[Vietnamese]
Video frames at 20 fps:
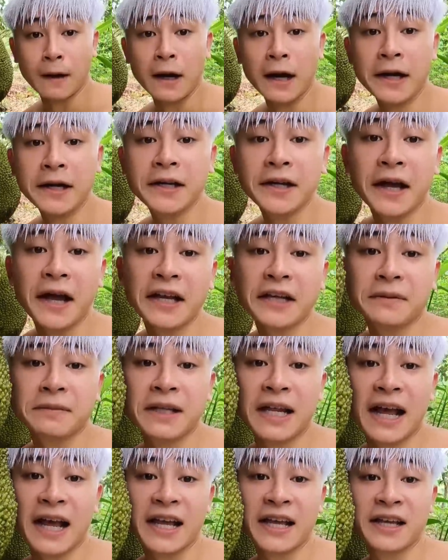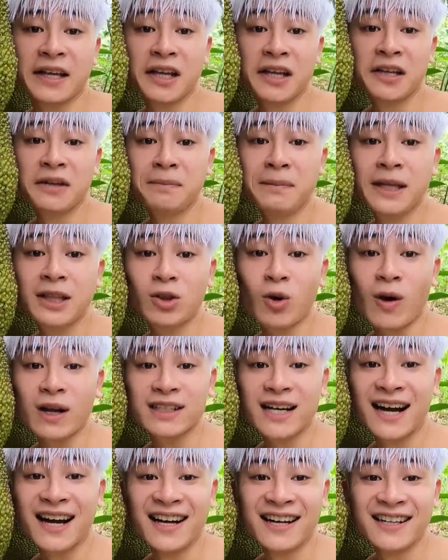Đấy, anh em nhìn này, mít to
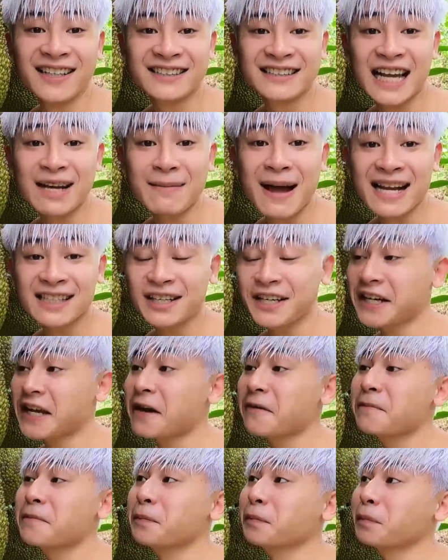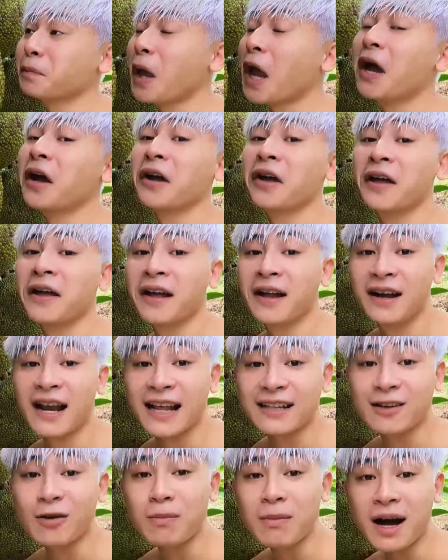chưa, dã man chưa anh em.
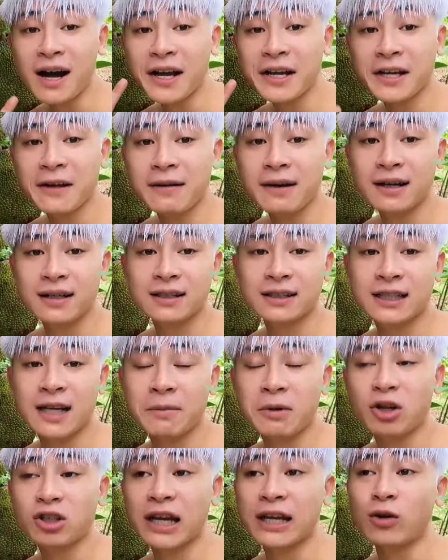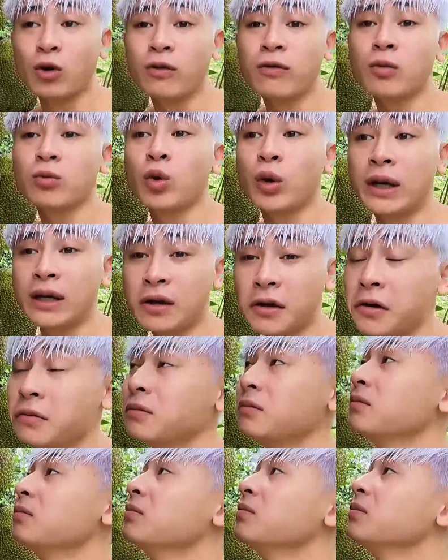Lại tóc mới anh em ạ, xem nó có thay đổi phong thủy không.
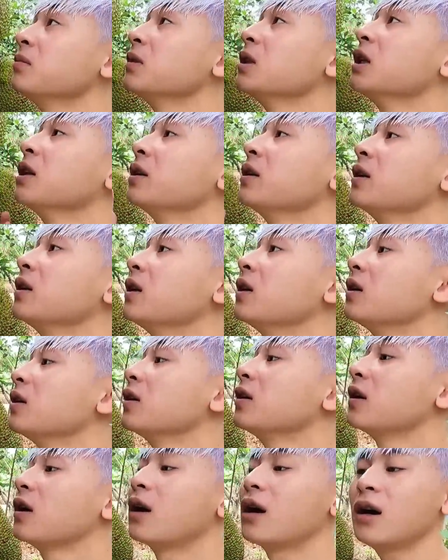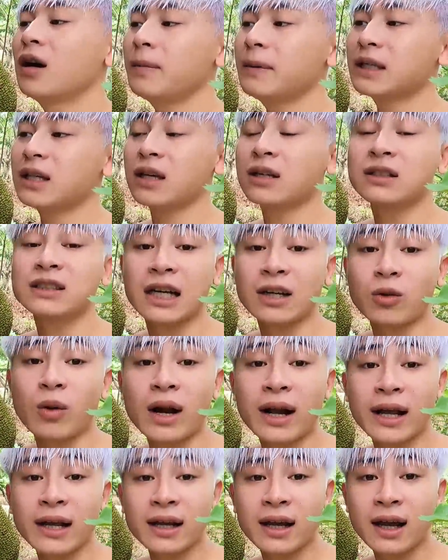Đó, bây giờ chặt
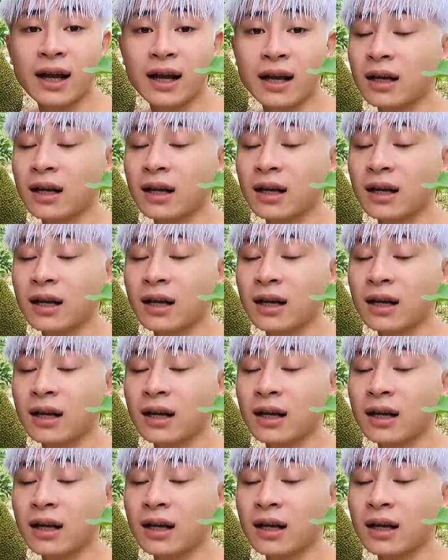quả này